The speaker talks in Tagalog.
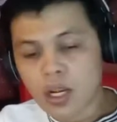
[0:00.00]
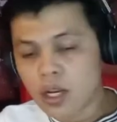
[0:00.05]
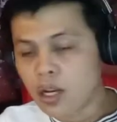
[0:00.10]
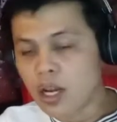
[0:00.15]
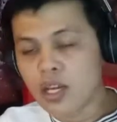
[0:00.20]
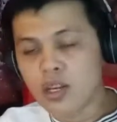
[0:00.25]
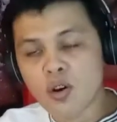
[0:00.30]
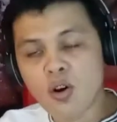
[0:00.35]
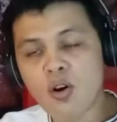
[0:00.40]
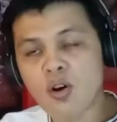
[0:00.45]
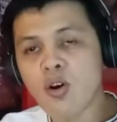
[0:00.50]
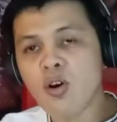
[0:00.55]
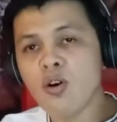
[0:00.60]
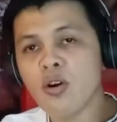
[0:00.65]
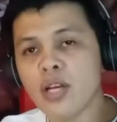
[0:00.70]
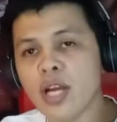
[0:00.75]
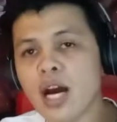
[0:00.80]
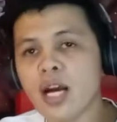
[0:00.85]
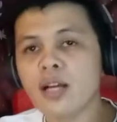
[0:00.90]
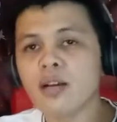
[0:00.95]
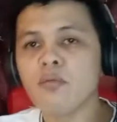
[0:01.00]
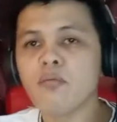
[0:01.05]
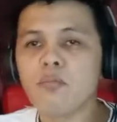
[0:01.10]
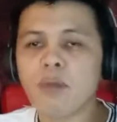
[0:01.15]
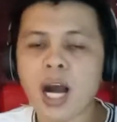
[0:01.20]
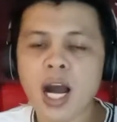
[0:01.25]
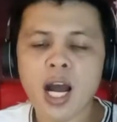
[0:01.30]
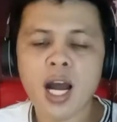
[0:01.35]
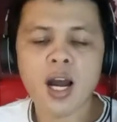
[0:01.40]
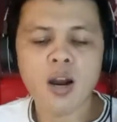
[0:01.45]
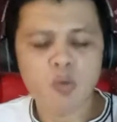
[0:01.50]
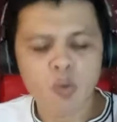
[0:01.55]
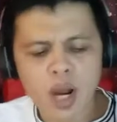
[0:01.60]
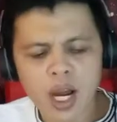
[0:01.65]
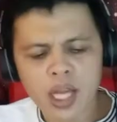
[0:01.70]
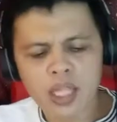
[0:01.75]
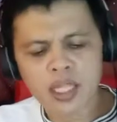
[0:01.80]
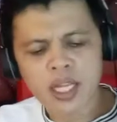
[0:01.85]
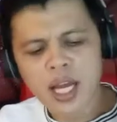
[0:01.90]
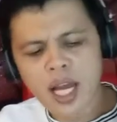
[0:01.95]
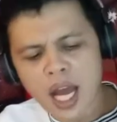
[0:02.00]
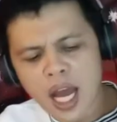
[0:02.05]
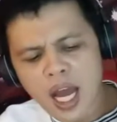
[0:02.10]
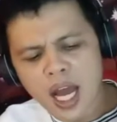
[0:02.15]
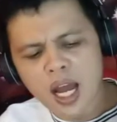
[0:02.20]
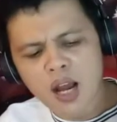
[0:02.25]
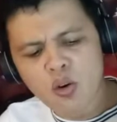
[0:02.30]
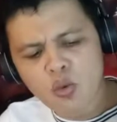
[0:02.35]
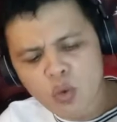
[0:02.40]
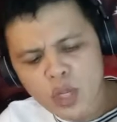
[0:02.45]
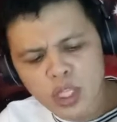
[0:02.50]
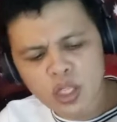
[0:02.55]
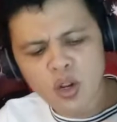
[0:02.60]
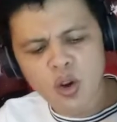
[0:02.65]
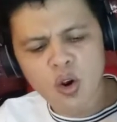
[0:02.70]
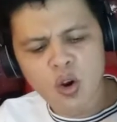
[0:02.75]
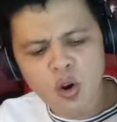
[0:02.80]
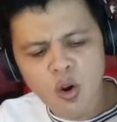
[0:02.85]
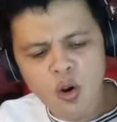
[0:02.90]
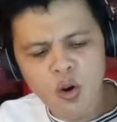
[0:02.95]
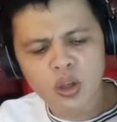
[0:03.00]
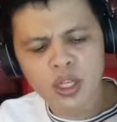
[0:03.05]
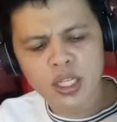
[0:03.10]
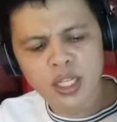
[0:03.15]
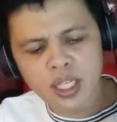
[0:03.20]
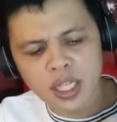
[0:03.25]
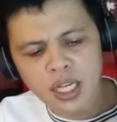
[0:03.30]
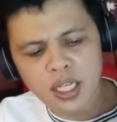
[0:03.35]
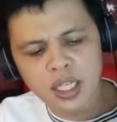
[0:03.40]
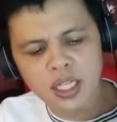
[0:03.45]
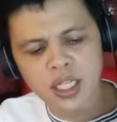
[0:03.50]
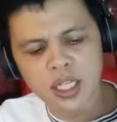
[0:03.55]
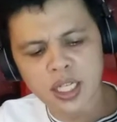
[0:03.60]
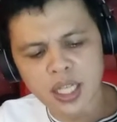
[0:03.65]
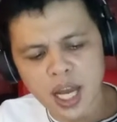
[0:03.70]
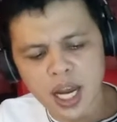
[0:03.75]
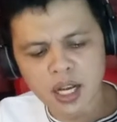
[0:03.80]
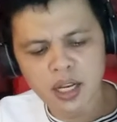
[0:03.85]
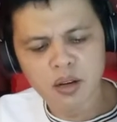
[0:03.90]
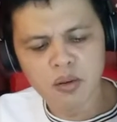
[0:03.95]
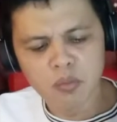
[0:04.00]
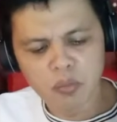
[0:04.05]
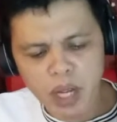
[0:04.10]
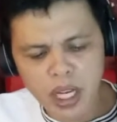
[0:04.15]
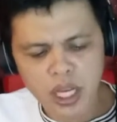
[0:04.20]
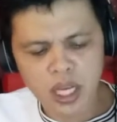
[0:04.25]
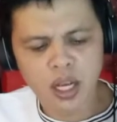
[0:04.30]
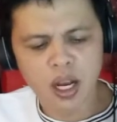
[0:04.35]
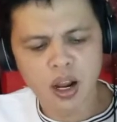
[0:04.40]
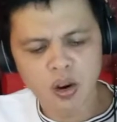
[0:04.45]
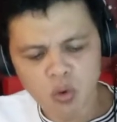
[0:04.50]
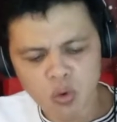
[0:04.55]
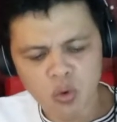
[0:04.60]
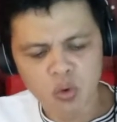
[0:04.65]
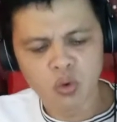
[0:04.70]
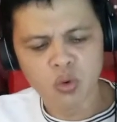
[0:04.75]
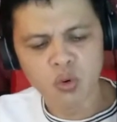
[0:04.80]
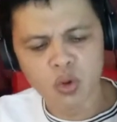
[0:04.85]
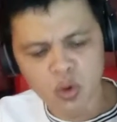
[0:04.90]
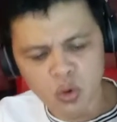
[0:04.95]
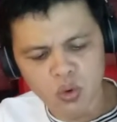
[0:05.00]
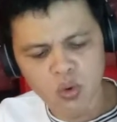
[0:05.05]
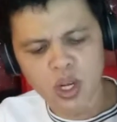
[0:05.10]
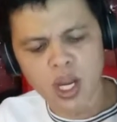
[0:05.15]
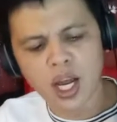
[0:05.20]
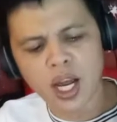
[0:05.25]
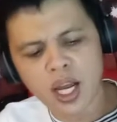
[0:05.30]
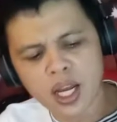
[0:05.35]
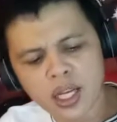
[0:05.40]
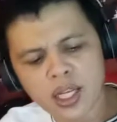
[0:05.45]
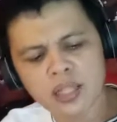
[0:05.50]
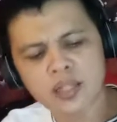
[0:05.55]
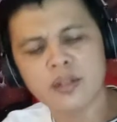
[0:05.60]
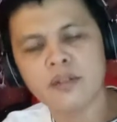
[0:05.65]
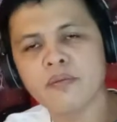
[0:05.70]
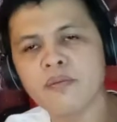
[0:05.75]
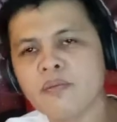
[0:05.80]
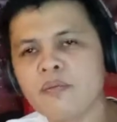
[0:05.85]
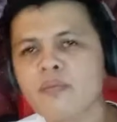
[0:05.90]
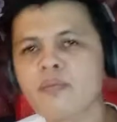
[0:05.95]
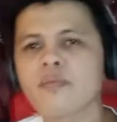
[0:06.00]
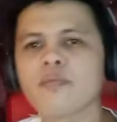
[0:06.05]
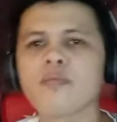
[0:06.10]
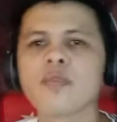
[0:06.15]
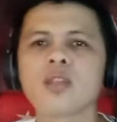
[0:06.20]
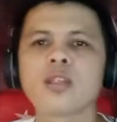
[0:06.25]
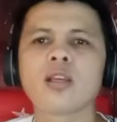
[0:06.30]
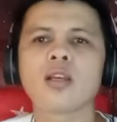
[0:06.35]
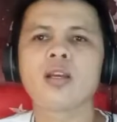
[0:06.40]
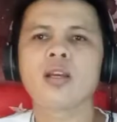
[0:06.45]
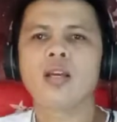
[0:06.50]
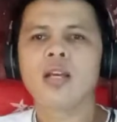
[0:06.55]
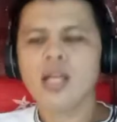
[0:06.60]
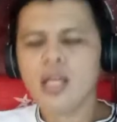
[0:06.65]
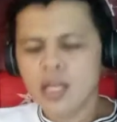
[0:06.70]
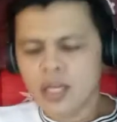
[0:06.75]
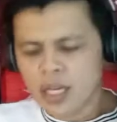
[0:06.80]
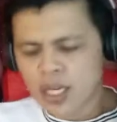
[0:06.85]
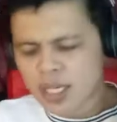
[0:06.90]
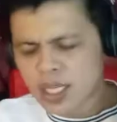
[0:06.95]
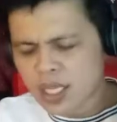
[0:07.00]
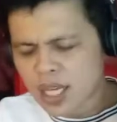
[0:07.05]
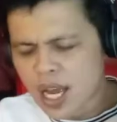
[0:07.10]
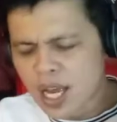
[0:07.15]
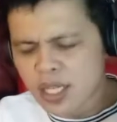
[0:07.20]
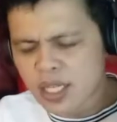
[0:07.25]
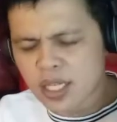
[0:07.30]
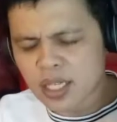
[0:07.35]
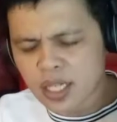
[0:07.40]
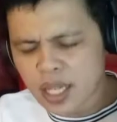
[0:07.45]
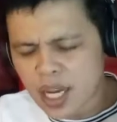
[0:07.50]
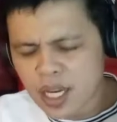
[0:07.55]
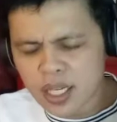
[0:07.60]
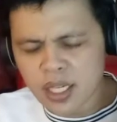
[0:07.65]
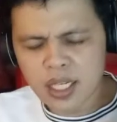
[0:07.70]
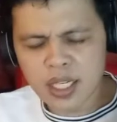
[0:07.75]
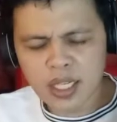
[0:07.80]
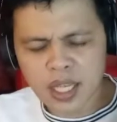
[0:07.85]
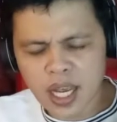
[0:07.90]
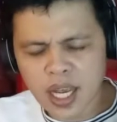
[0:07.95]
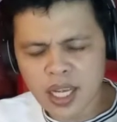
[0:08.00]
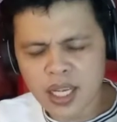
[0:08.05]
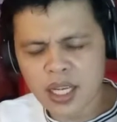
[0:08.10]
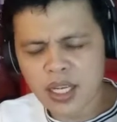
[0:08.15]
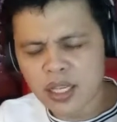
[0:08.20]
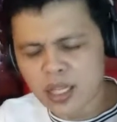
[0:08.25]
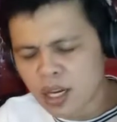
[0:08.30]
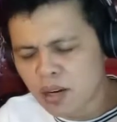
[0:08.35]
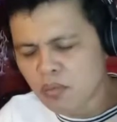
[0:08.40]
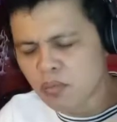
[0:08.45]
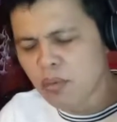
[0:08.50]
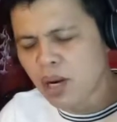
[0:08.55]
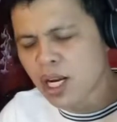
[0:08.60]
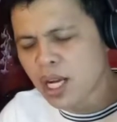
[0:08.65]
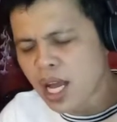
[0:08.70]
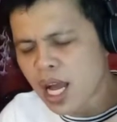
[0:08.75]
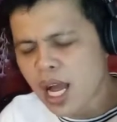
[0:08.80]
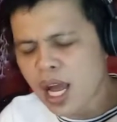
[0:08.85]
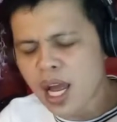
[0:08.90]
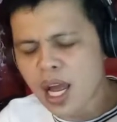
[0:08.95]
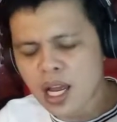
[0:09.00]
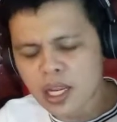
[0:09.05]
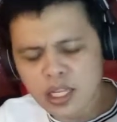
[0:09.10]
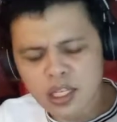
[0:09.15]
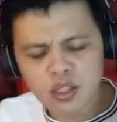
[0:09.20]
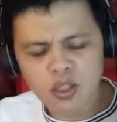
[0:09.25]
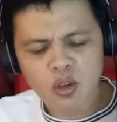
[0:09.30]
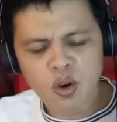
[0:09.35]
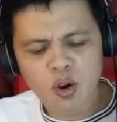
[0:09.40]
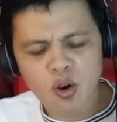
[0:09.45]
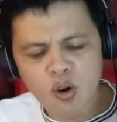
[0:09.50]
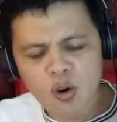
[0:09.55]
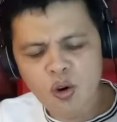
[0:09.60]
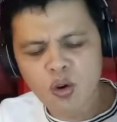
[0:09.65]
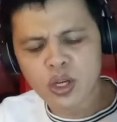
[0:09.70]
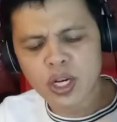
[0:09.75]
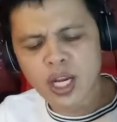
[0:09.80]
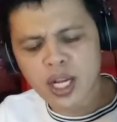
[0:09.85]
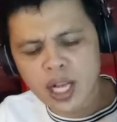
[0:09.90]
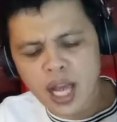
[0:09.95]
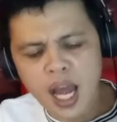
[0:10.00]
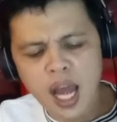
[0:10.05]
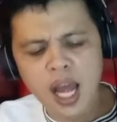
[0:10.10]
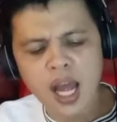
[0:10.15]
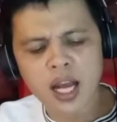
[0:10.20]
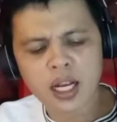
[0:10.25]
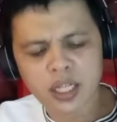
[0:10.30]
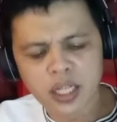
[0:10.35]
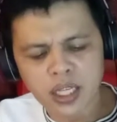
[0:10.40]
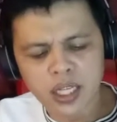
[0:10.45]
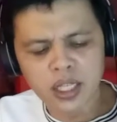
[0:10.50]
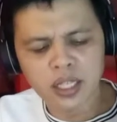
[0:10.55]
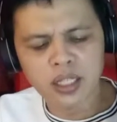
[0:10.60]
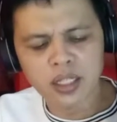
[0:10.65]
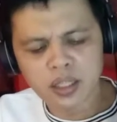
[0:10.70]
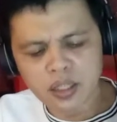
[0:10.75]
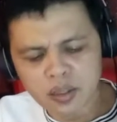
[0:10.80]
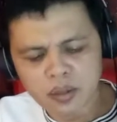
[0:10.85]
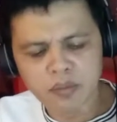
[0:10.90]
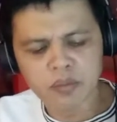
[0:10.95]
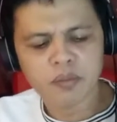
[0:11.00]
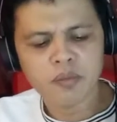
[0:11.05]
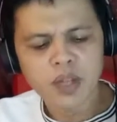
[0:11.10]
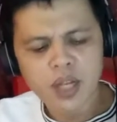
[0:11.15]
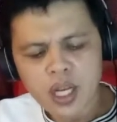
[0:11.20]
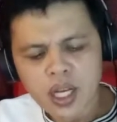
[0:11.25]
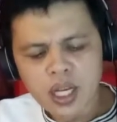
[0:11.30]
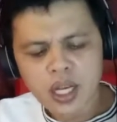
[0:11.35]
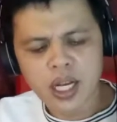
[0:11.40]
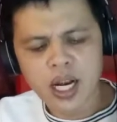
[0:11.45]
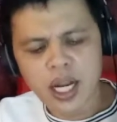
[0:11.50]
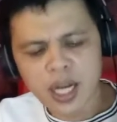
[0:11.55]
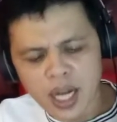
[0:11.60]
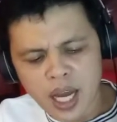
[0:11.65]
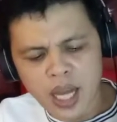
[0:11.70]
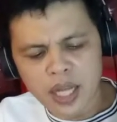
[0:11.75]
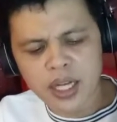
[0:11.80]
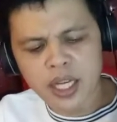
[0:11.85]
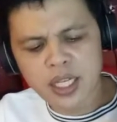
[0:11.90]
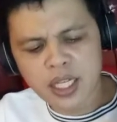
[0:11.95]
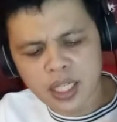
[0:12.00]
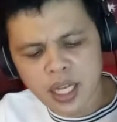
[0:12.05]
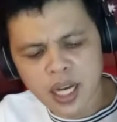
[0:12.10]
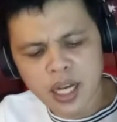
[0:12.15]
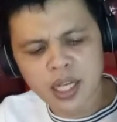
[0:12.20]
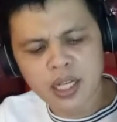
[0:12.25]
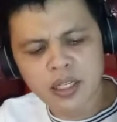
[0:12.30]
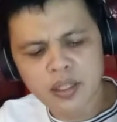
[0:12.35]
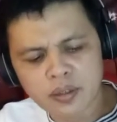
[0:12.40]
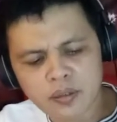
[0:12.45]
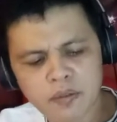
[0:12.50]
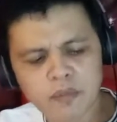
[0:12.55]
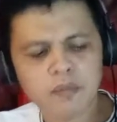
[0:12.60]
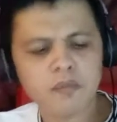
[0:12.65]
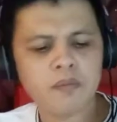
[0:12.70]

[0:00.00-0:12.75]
ngayon ang bawat awit ko isa siyang may kahulugan Nagsasaysay ang mga ito ng aking karanasan